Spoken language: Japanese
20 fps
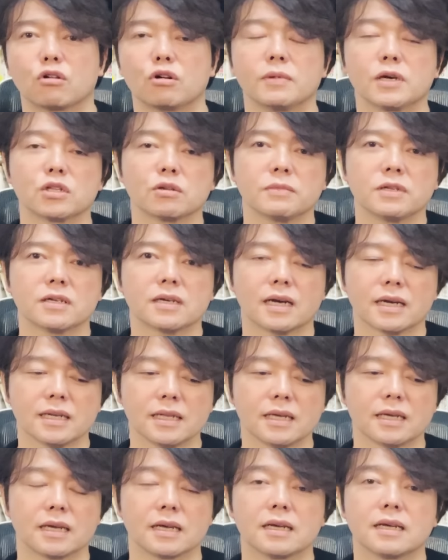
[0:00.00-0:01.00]
コメント見る限
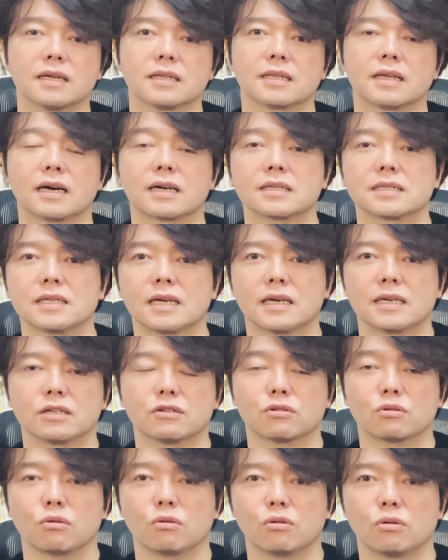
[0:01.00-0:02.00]
りたくさんい
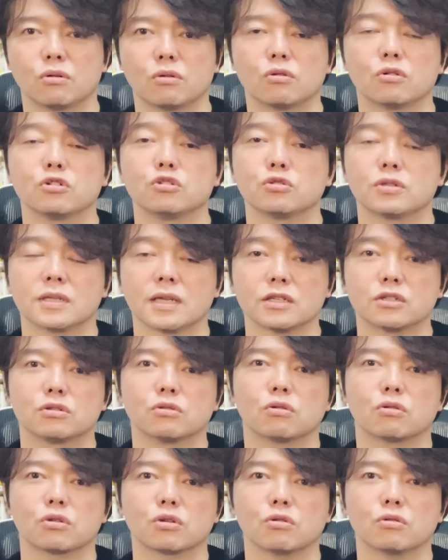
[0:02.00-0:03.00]
るといった
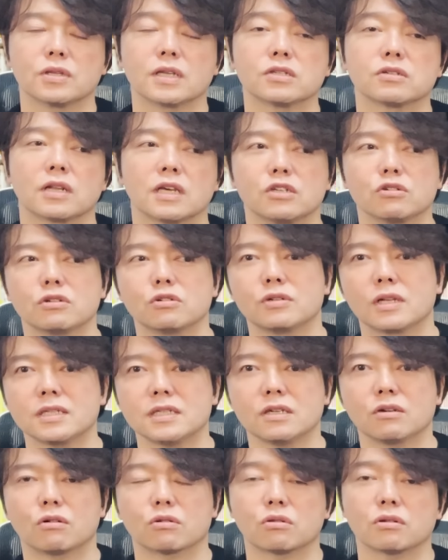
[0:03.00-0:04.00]
状況ですよね。非常に嬉
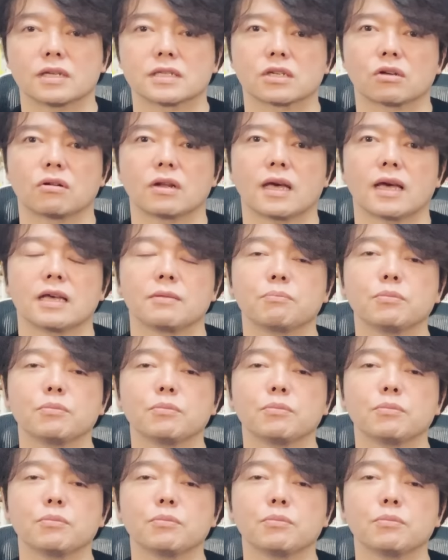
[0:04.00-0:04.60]
しいことですけどね。